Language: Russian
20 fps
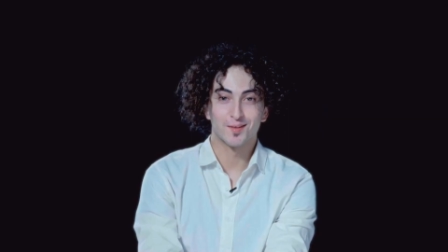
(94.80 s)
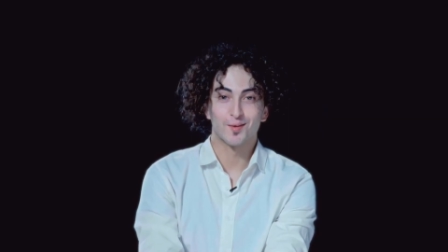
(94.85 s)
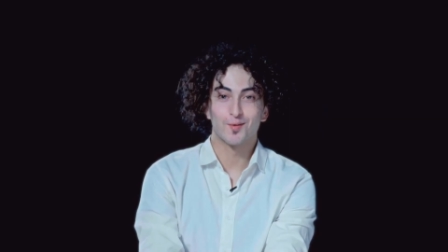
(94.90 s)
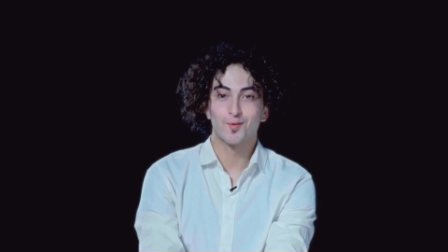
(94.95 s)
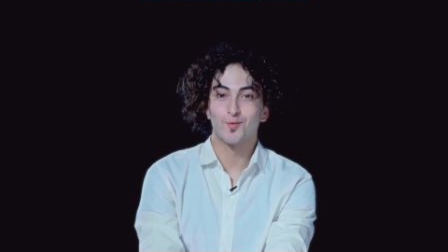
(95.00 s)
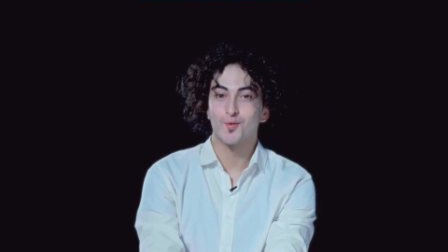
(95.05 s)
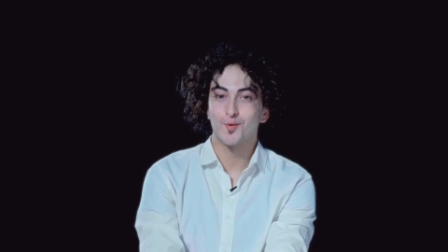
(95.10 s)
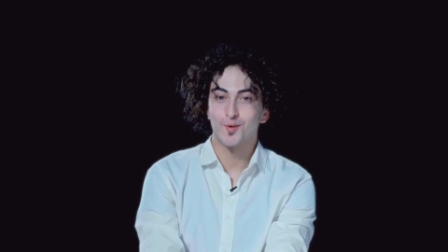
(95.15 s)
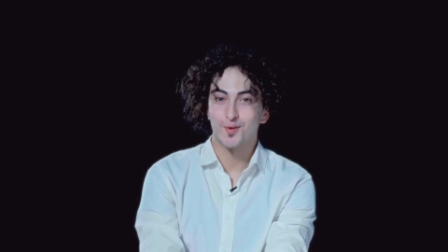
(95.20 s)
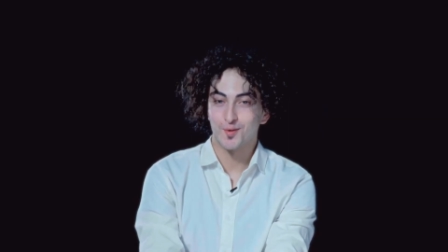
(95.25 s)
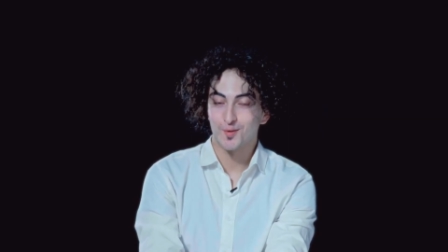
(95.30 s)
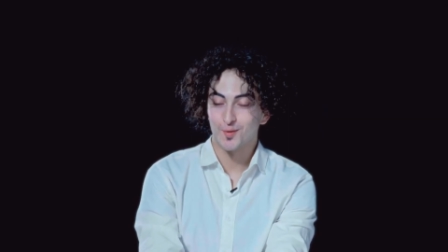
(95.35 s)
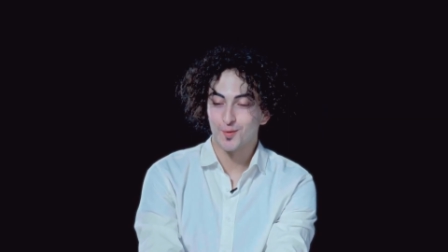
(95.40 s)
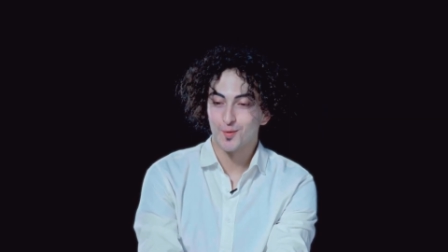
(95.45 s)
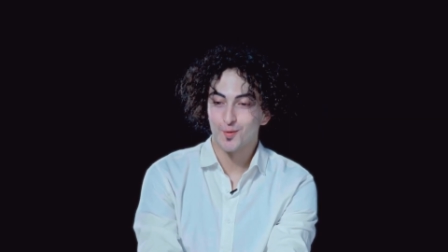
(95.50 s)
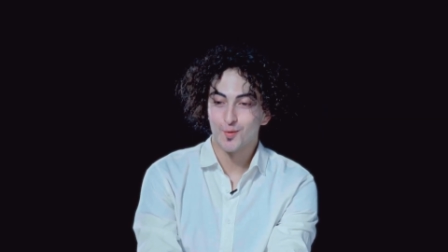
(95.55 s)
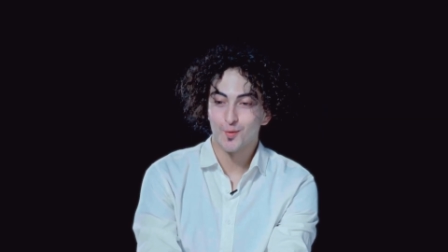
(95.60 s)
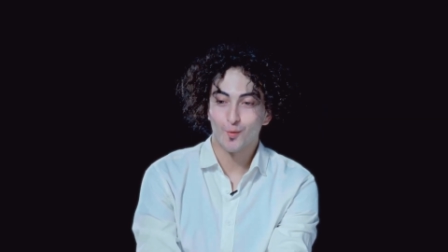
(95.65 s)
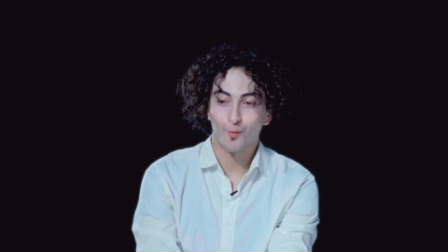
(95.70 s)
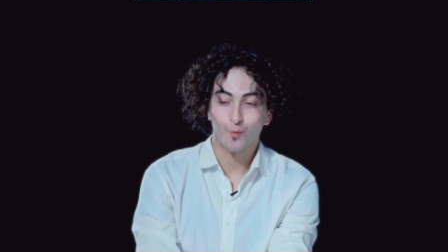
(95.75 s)
Так, студент из
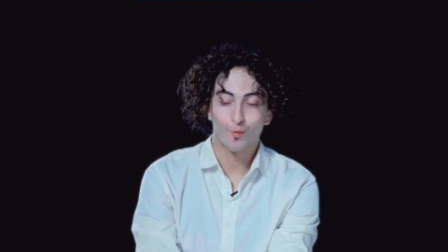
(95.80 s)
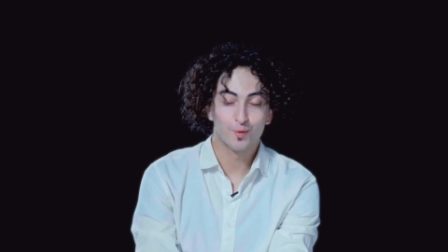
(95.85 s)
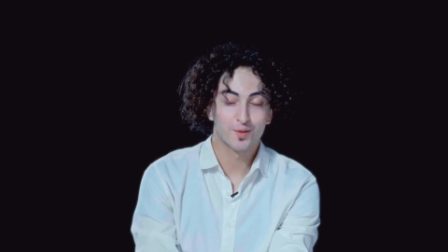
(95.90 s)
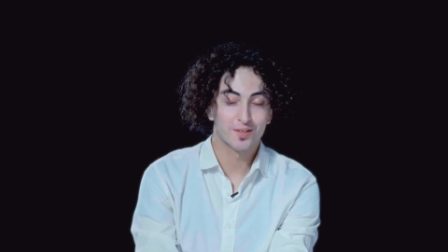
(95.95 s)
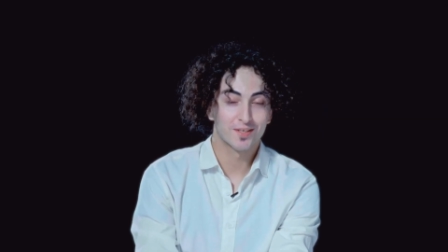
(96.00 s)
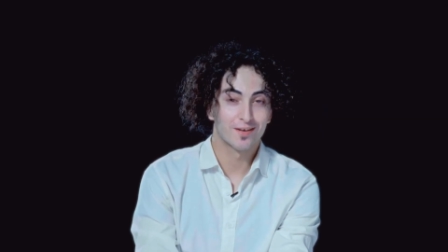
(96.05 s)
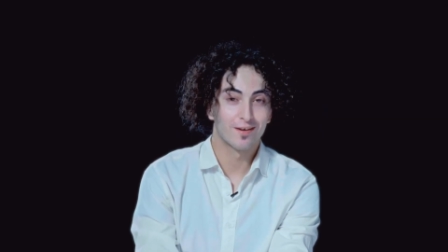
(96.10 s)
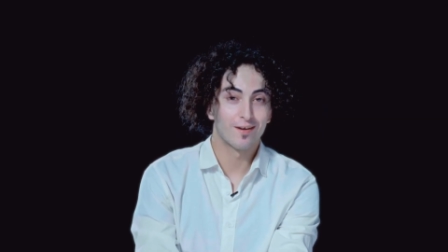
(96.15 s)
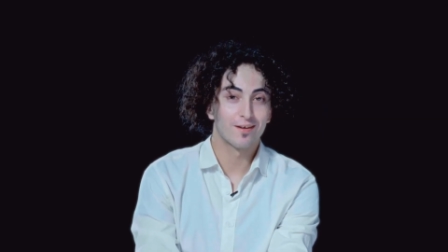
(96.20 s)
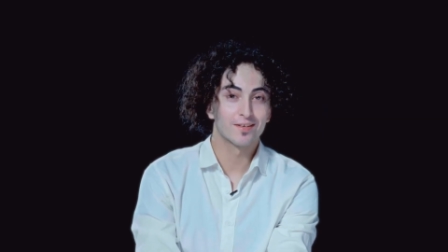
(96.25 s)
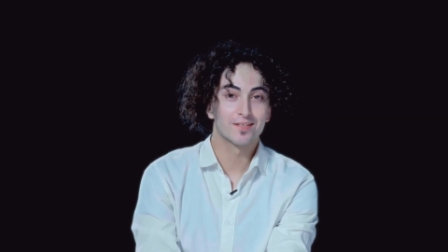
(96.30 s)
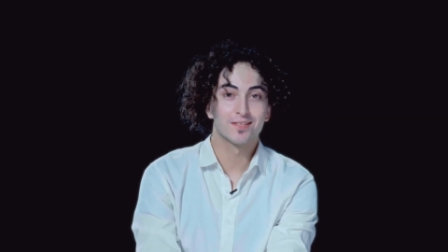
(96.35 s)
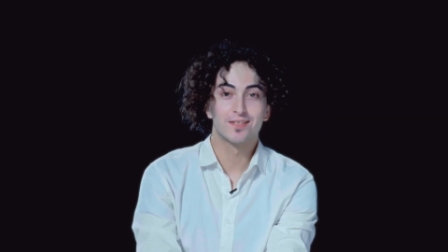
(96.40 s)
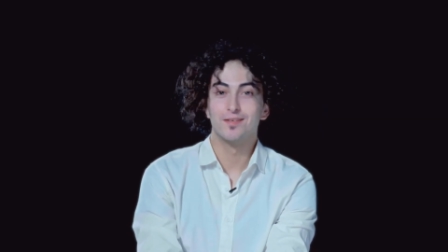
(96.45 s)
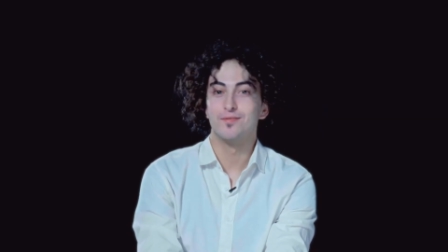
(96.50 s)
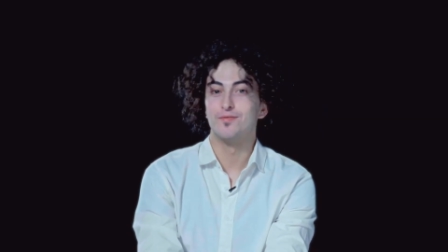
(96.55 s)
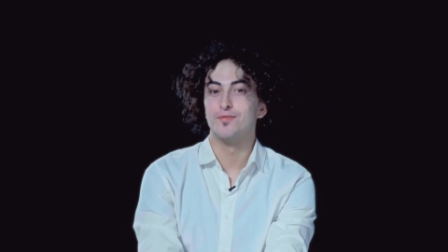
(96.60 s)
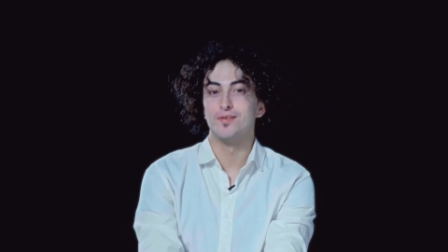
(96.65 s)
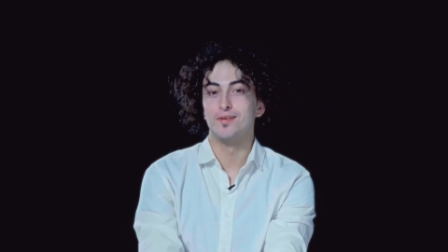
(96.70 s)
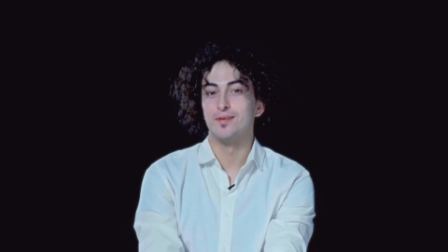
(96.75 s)
Сирии Зайн
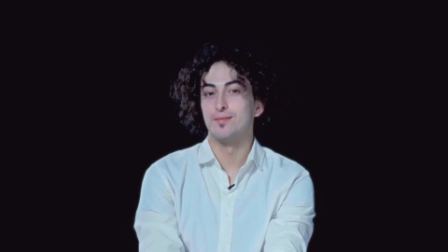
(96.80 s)
Исса